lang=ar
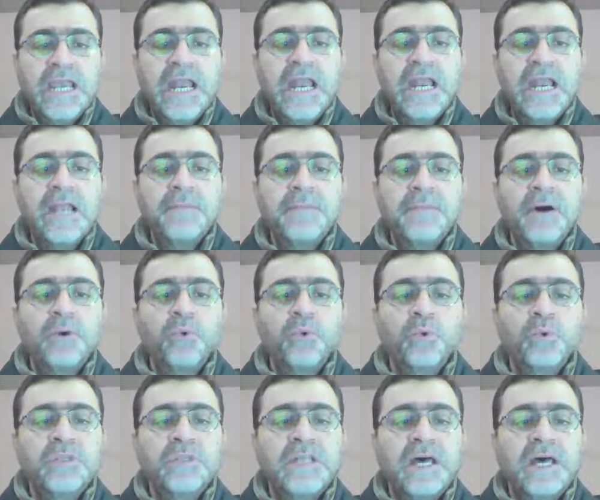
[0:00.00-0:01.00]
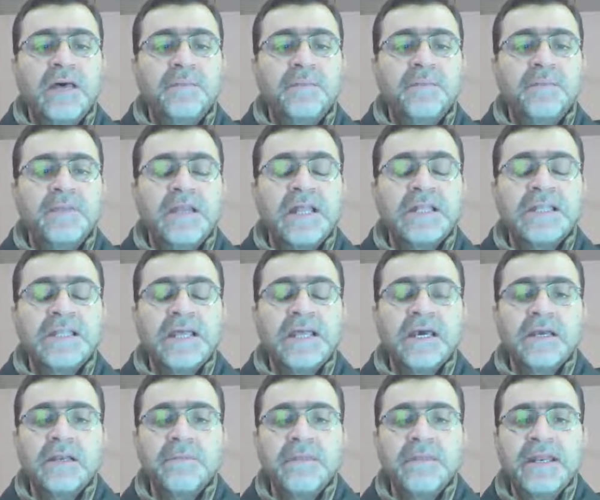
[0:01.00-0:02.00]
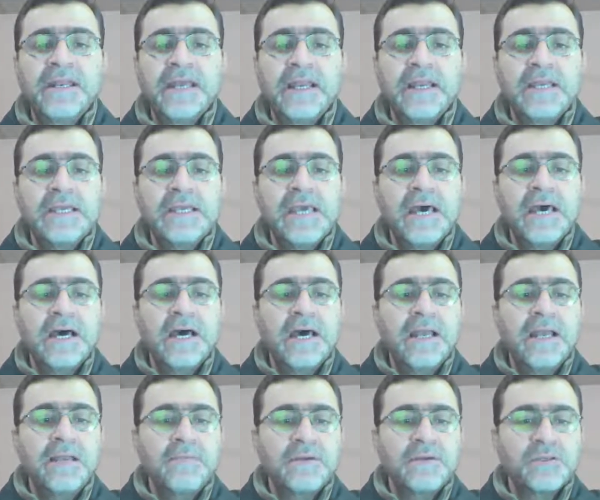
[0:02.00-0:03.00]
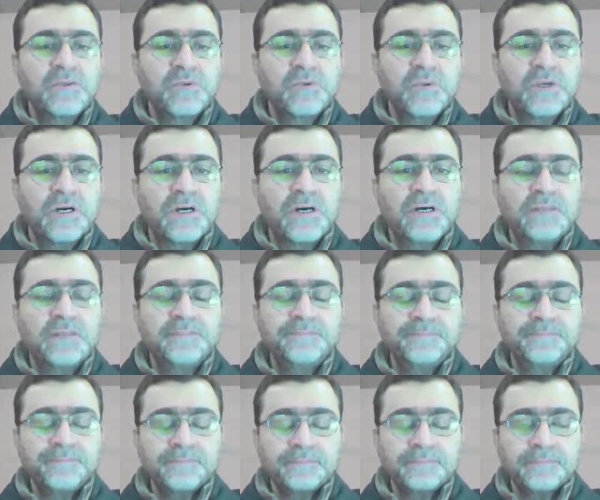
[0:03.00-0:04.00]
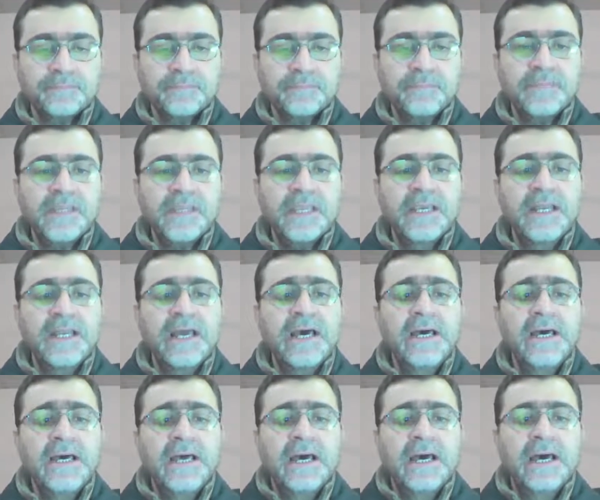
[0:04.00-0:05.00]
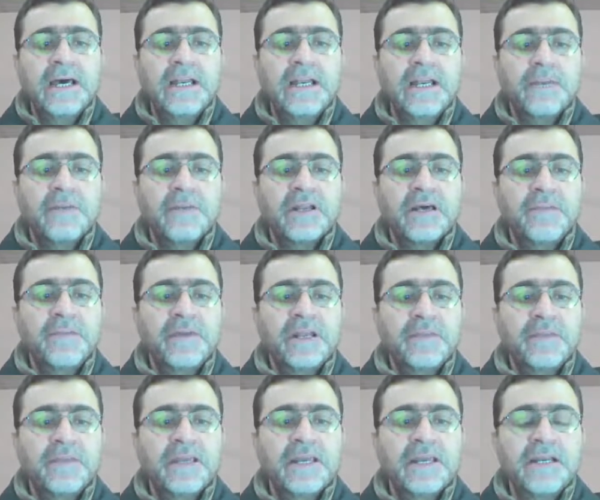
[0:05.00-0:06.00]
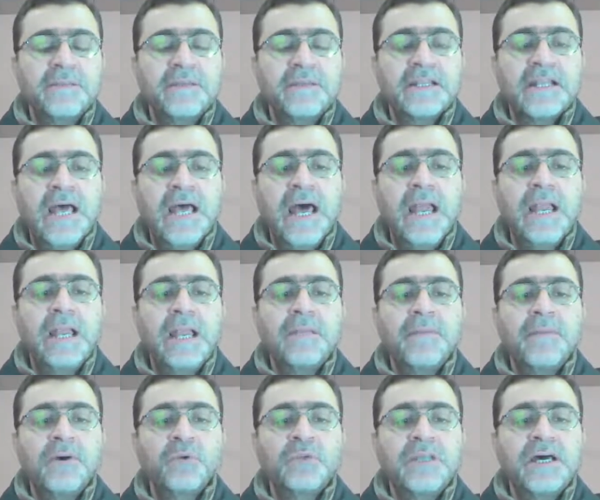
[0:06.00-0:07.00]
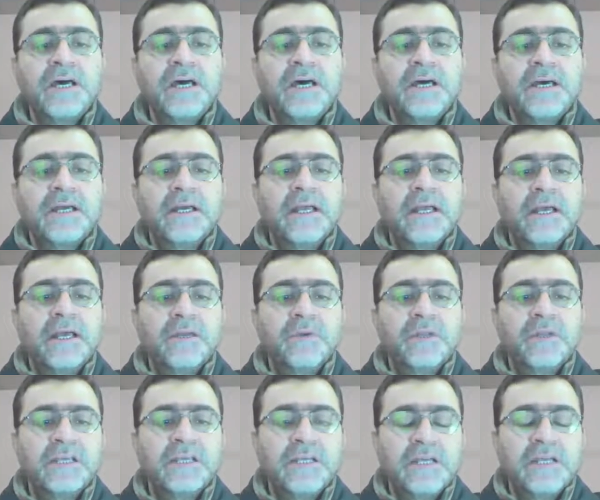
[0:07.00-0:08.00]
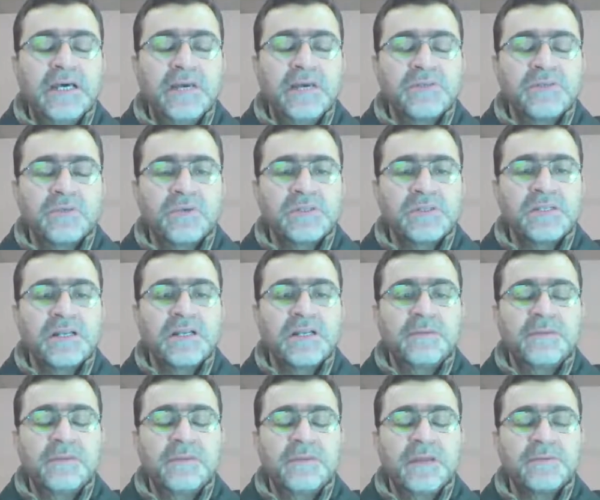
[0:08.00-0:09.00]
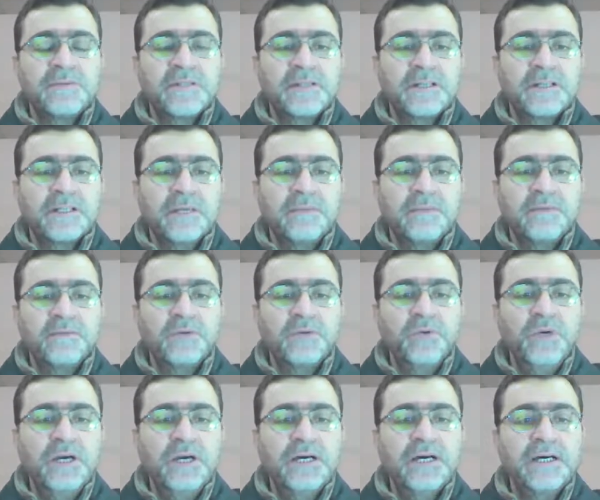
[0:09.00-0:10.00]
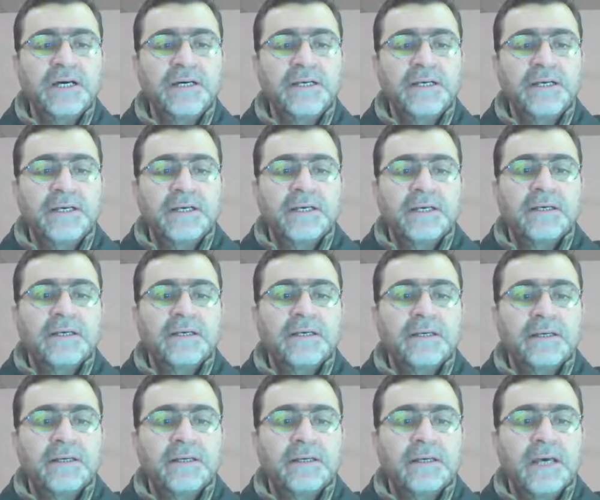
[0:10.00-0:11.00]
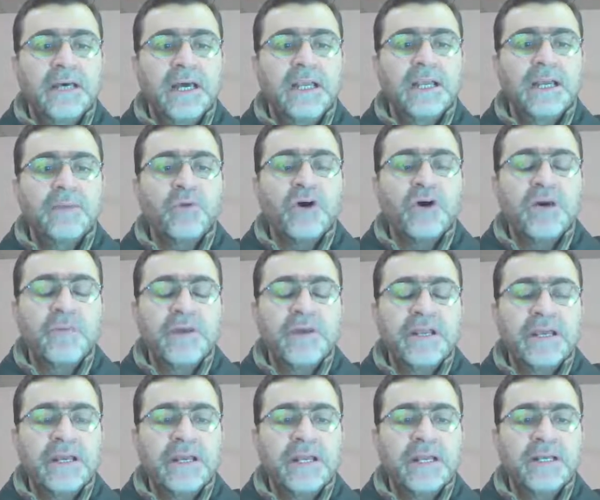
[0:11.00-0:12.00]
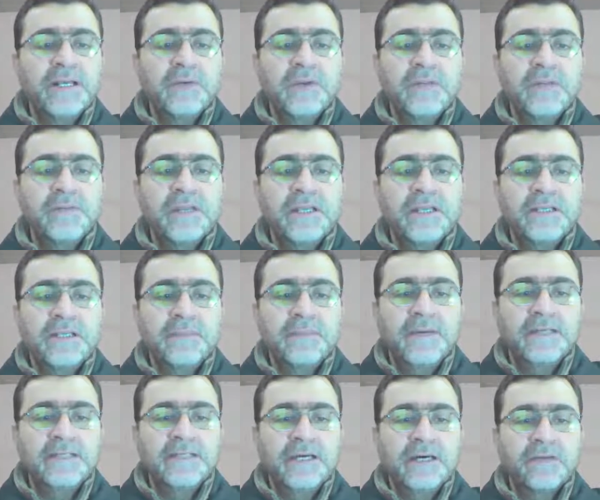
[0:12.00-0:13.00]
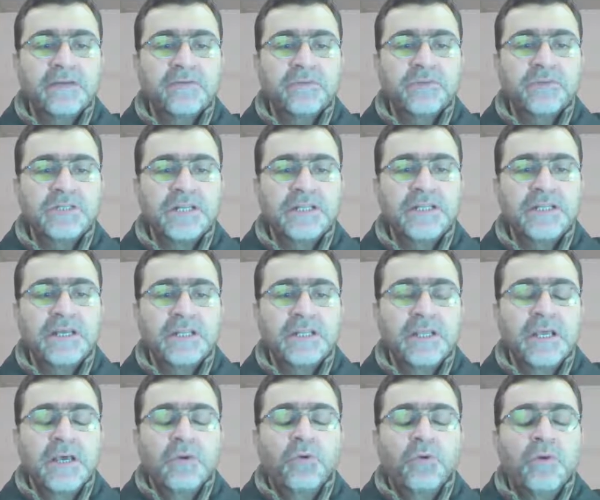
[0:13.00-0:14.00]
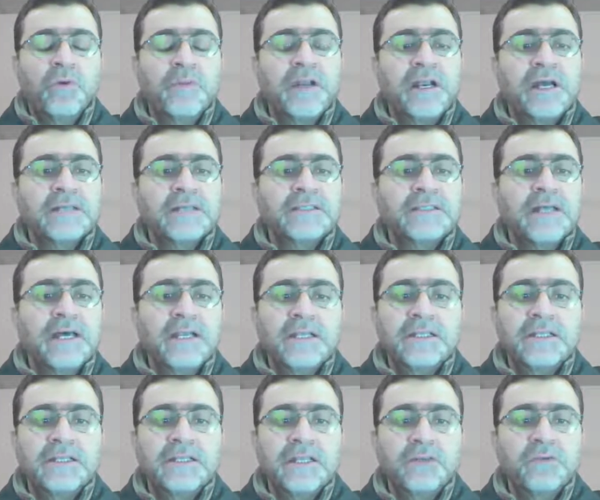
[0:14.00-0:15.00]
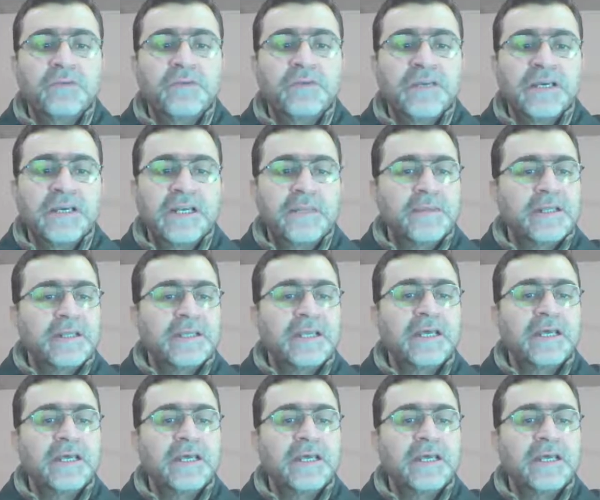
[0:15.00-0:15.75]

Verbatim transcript: الموتى من ننتقل من الياء المكسورة إلى اللام القمرية من كلمة الموتى لأنه لدينا همزة وصل نبدأ بهمزة قطع مفتوحة آه، اللامقمرية لأنه لم يأتي بعد حرف مشدد ومن الأخطاء التي تحدث في كلمة